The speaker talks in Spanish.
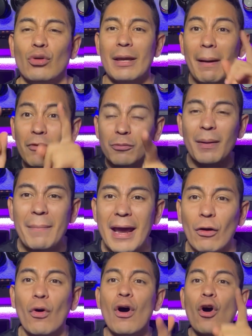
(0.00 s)
Y vamos
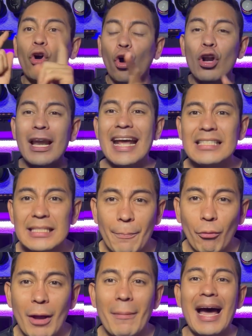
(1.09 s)
primero con esta
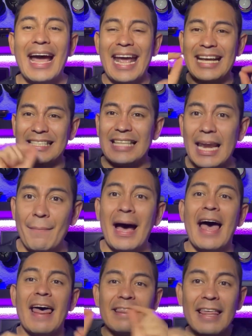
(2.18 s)
prueba
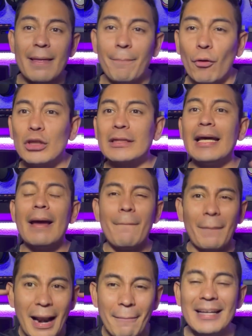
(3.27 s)
extrema de deporte
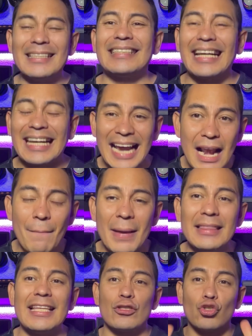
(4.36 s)
para ver si
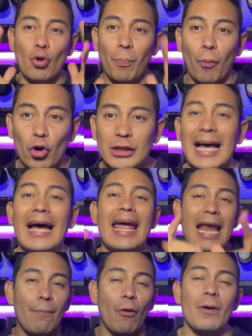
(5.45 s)
realmente soporta
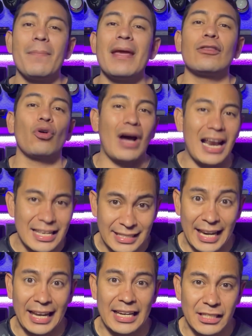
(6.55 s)
el movimiento al hacer
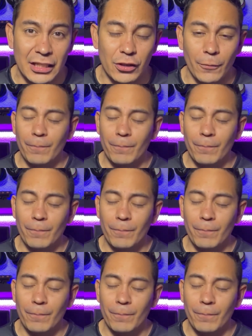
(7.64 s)
ejercicio.